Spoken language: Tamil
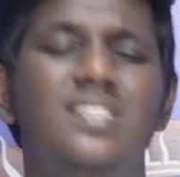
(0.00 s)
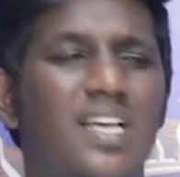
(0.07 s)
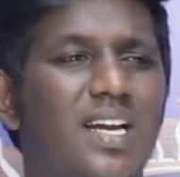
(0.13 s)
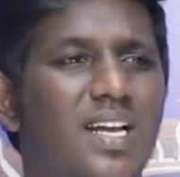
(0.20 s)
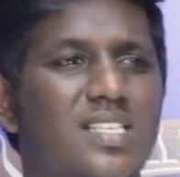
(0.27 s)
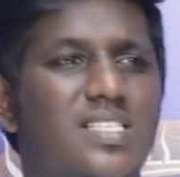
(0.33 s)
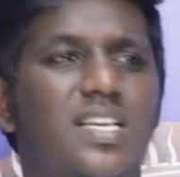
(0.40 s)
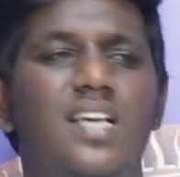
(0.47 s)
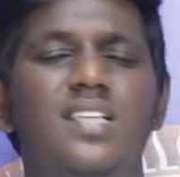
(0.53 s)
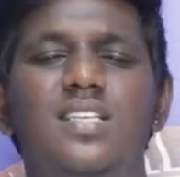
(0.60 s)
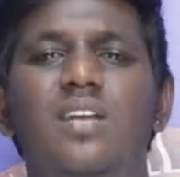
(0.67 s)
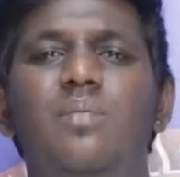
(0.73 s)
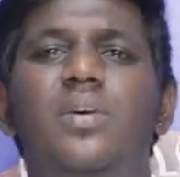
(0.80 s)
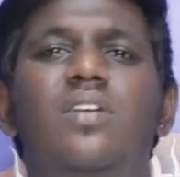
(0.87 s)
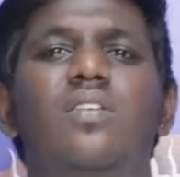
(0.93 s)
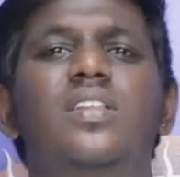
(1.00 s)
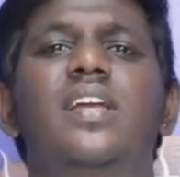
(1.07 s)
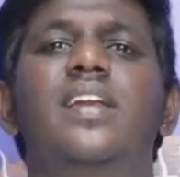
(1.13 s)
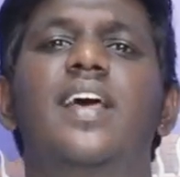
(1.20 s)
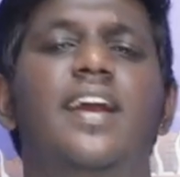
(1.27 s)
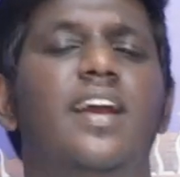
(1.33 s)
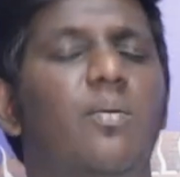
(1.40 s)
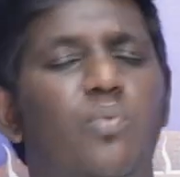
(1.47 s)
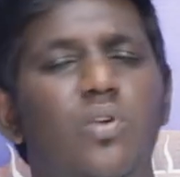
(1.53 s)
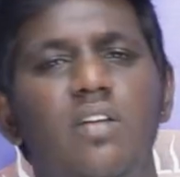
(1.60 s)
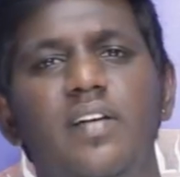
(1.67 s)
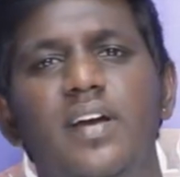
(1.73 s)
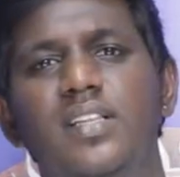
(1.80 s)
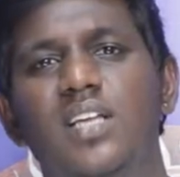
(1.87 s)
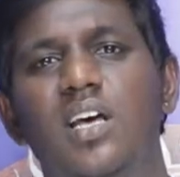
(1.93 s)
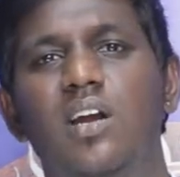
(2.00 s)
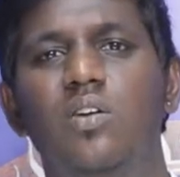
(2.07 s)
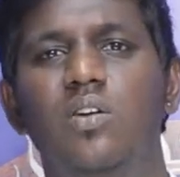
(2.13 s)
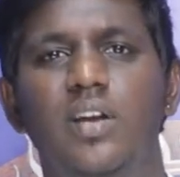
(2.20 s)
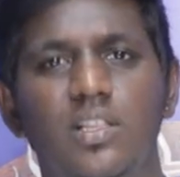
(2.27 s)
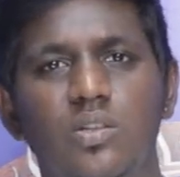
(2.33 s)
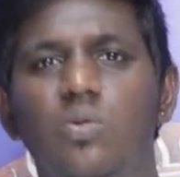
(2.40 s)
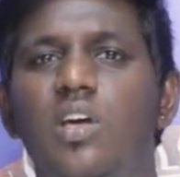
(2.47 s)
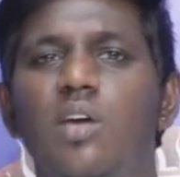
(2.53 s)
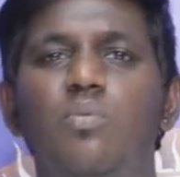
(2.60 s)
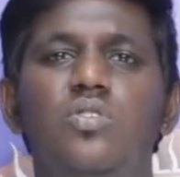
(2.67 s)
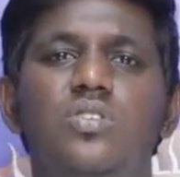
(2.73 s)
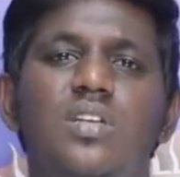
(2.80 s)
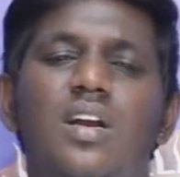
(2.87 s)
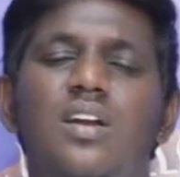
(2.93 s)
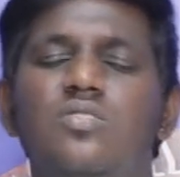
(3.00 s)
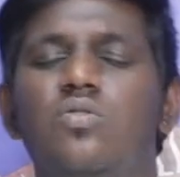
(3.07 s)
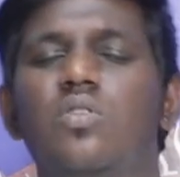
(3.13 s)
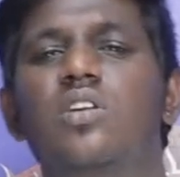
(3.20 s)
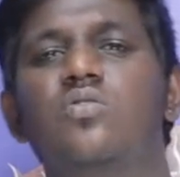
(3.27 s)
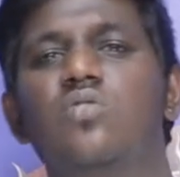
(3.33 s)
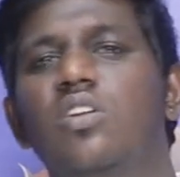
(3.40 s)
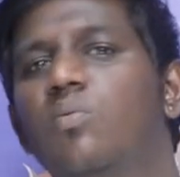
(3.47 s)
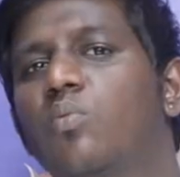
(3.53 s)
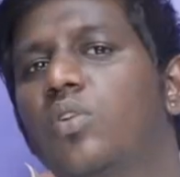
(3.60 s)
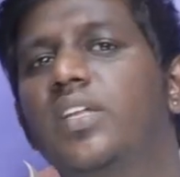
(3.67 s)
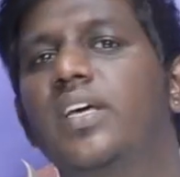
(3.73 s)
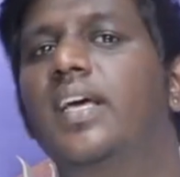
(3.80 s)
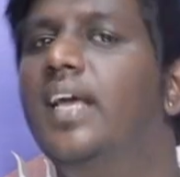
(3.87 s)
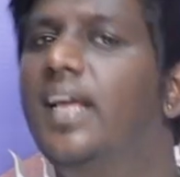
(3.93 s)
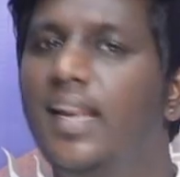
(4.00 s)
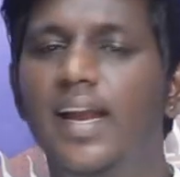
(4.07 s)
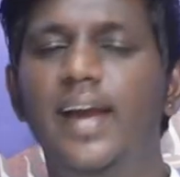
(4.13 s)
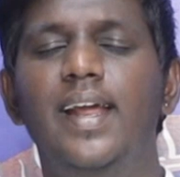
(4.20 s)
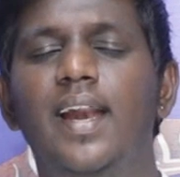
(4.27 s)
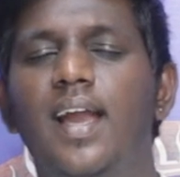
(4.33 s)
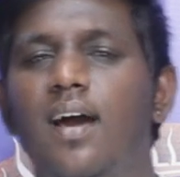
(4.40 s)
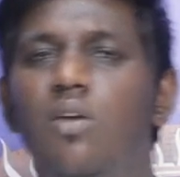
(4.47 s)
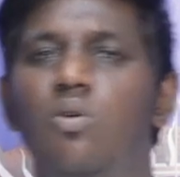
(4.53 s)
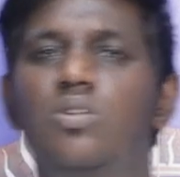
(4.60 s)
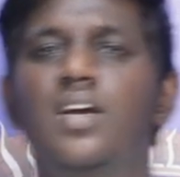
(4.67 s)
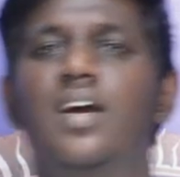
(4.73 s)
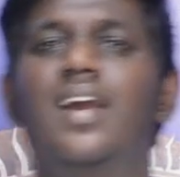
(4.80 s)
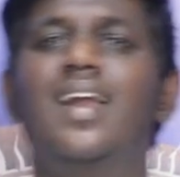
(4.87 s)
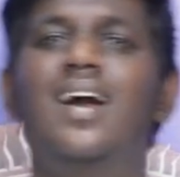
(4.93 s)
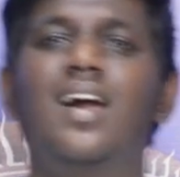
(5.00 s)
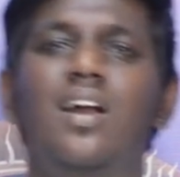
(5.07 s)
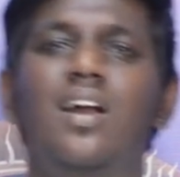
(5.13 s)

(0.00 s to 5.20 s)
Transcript: சர்க்காஸ்டிக்காக சில பேருக்கு வந்து இன்டெரக்டாக புரிய வைக்கிறதா இருக்கட்டும் நேற்று உங்கள் எமோஷனான ஸ்டோரியை சொல்லும்போது லைட்டாக நாங்களும் கொஞ்சம் கண்ணெலாம்